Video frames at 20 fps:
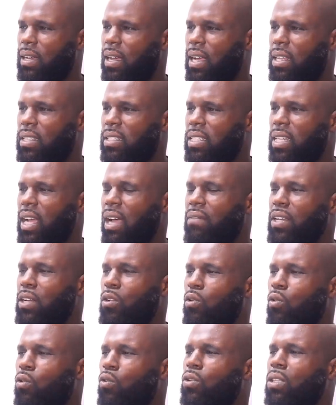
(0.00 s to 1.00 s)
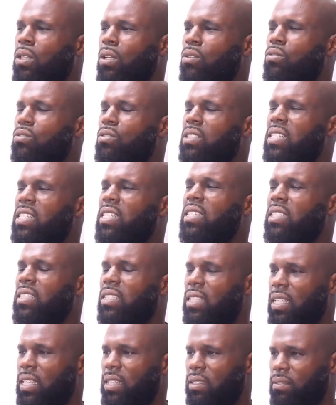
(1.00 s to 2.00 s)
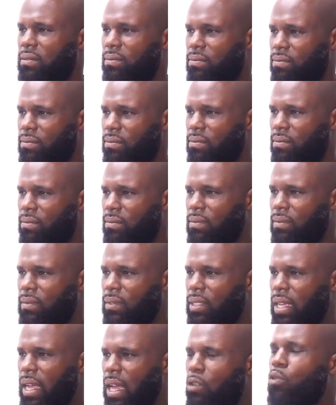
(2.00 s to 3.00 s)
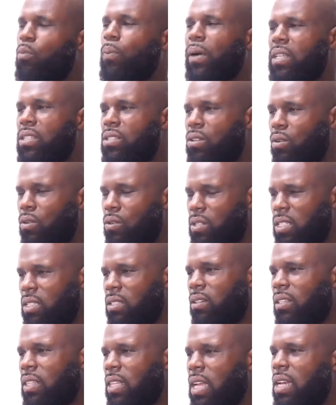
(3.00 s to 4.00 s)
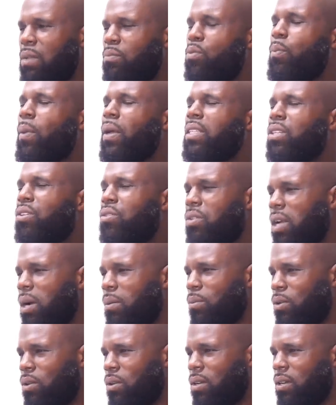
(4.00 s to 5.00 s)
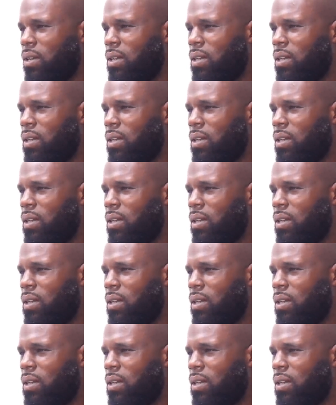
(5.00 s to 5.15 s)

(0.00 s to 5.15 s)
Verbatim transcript: à dire avec autant de dignité à l'oppresseur occidental et plus particulièrement